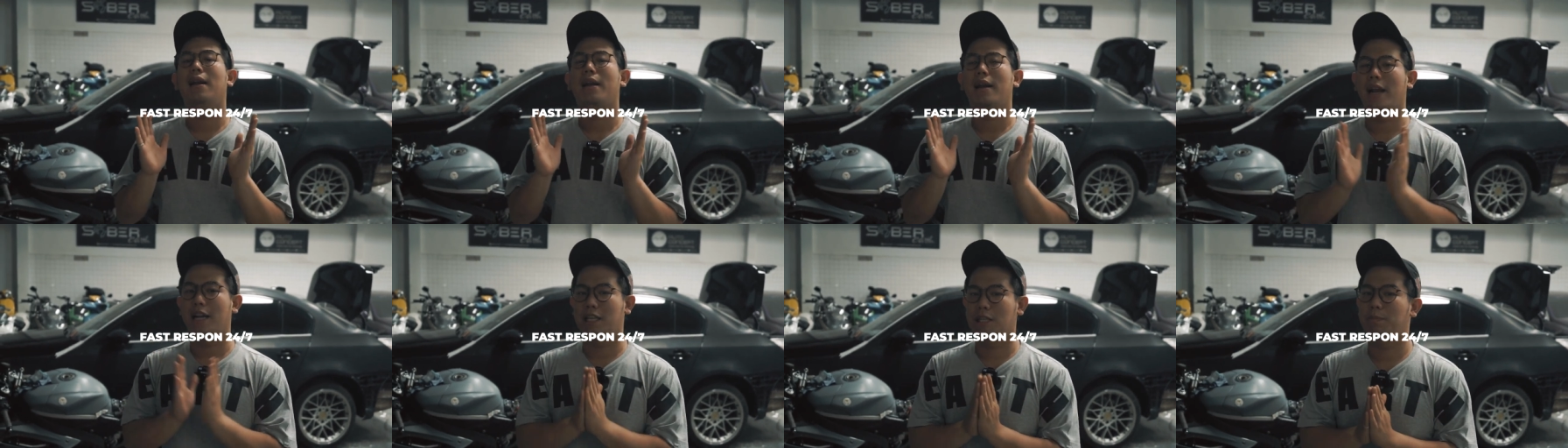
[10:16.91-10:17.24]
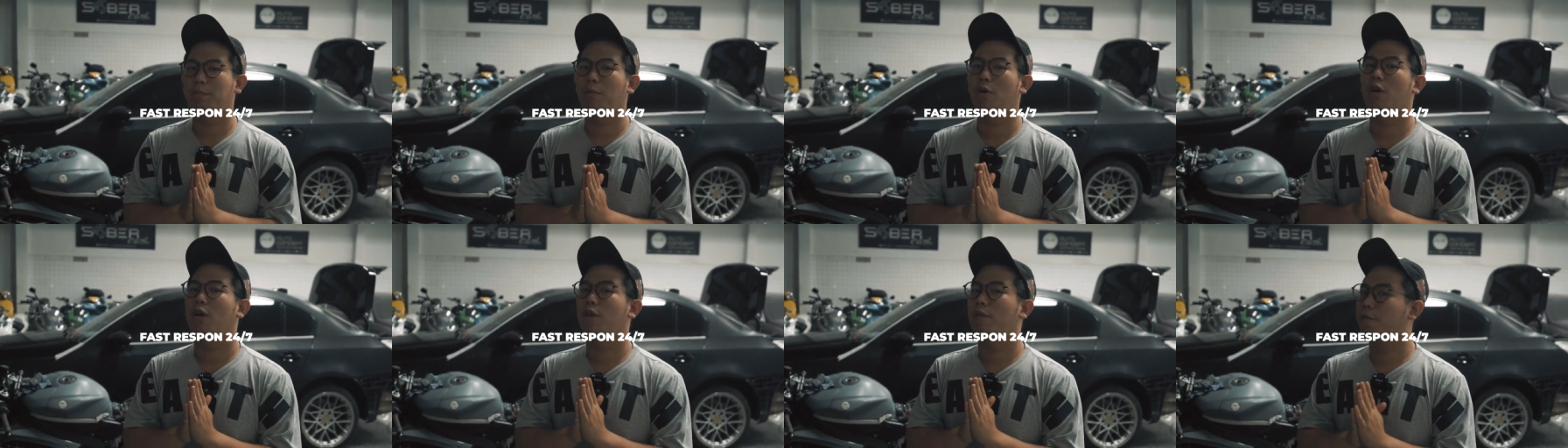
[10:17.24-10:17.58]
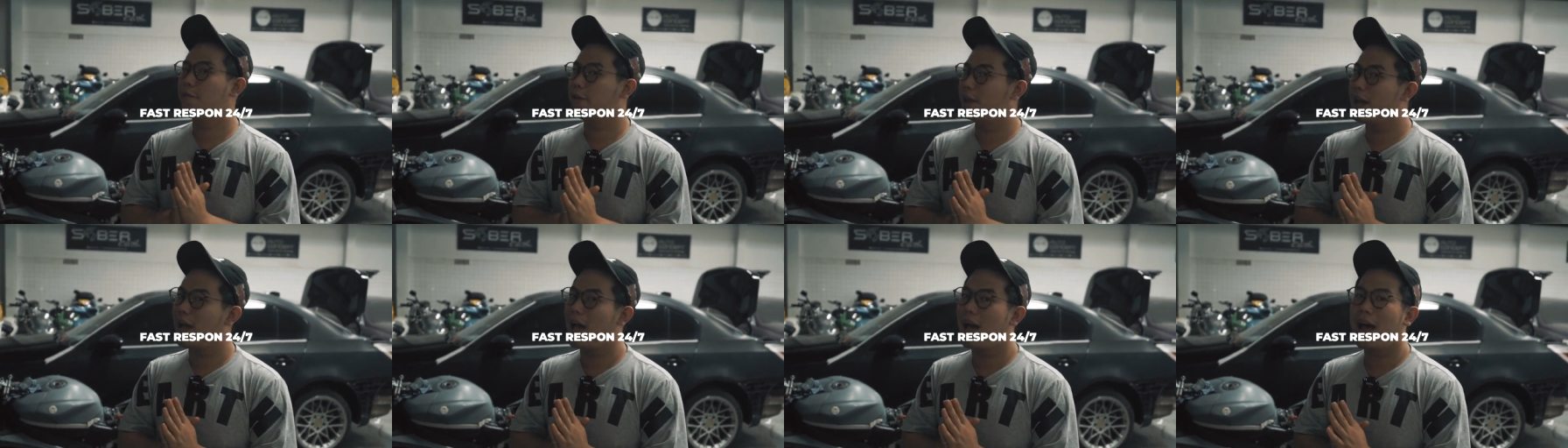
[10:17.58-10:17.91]
respon
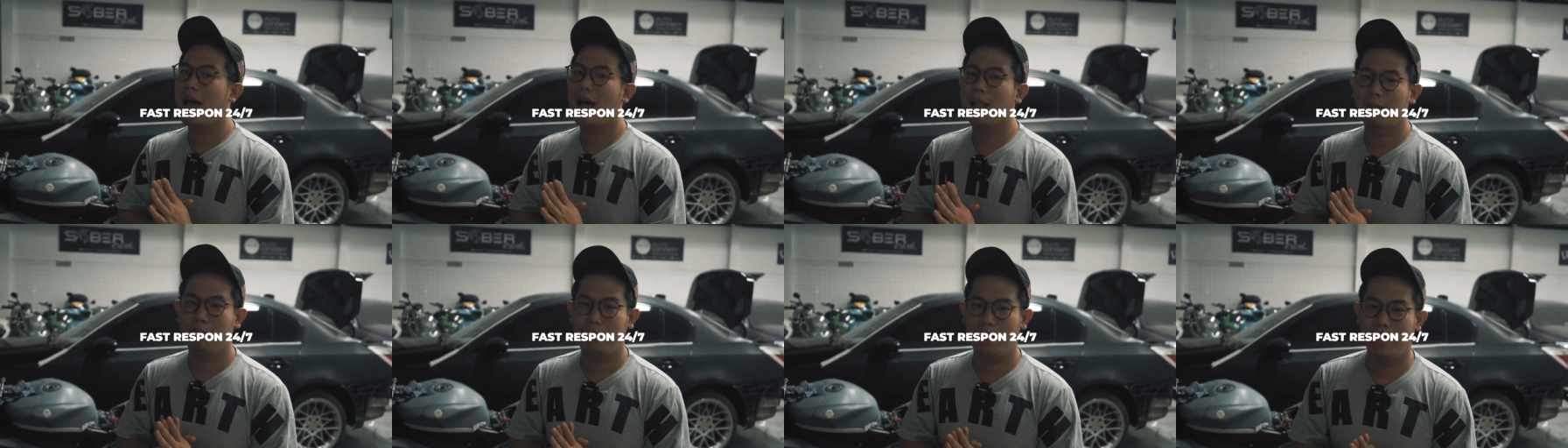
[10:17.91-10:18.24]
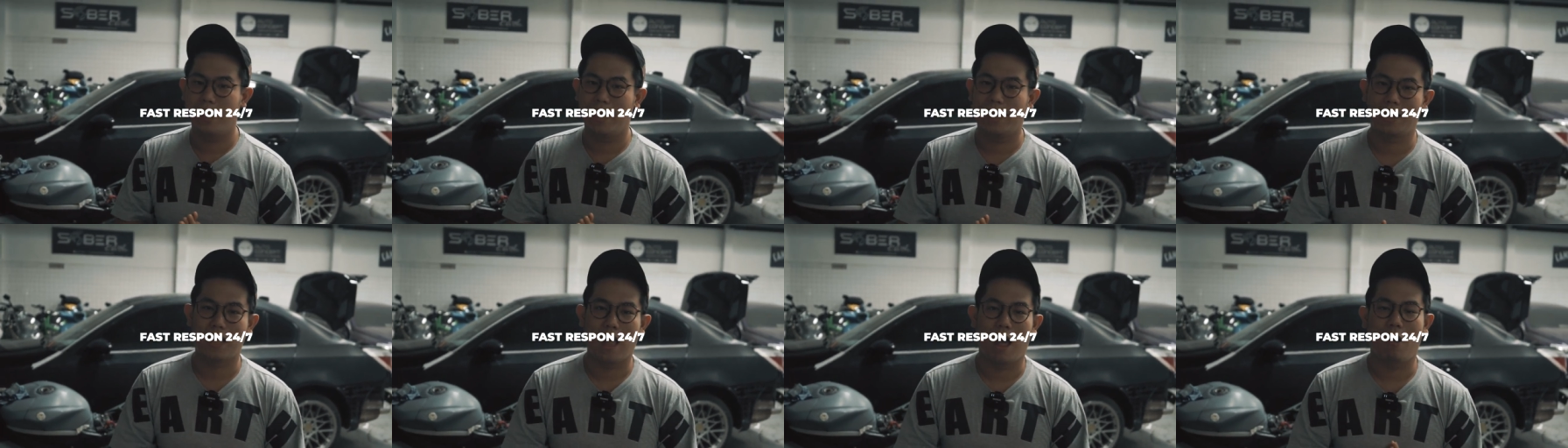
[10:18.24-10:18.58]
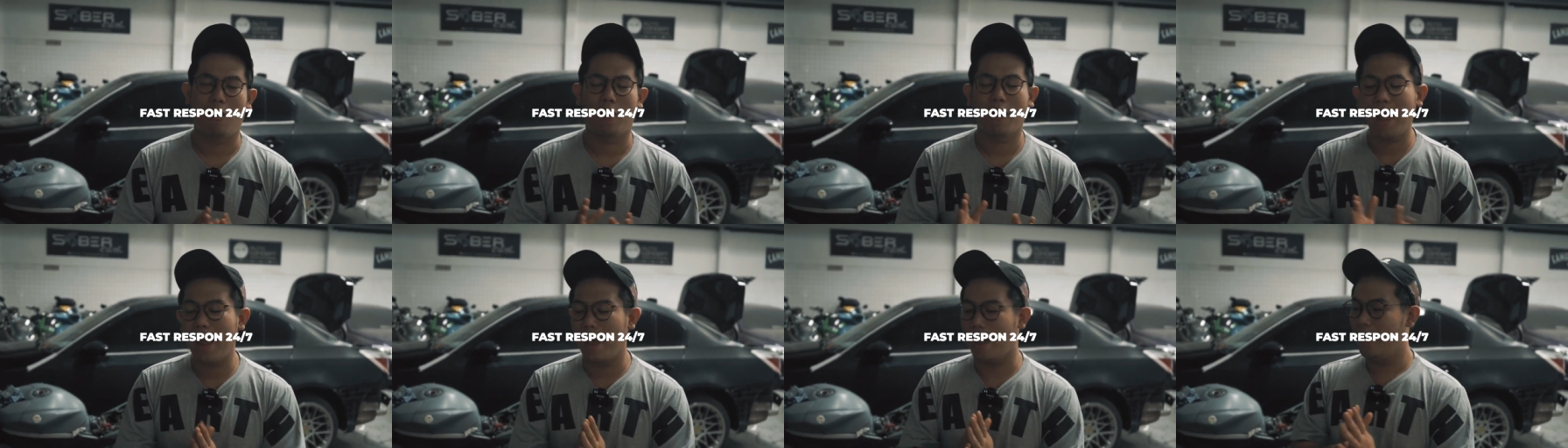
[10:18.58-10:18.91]
via admin kita
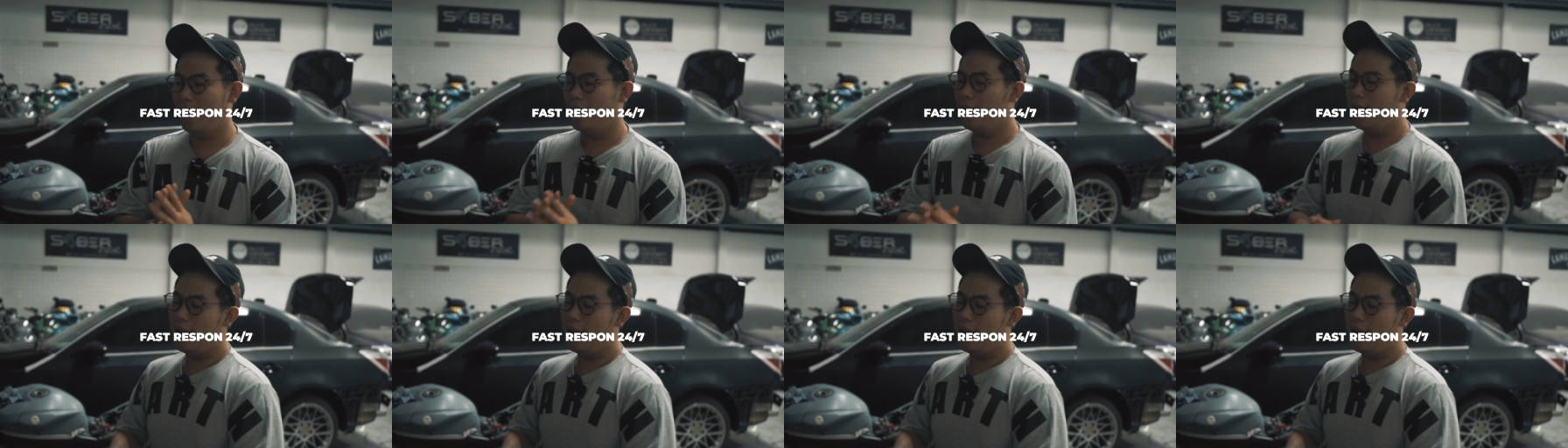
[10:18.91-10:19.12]
oke okay.